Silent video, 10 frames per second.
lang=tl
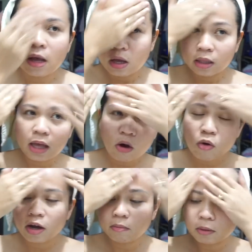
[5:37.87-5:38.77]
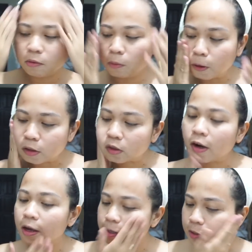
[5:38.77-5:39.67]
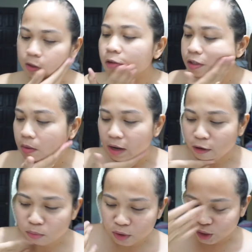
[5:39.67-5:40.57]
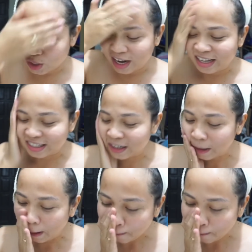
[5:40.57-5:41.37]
Hindi ako ngayon magmo-moisturizer. Kasi wala akong moisturizer.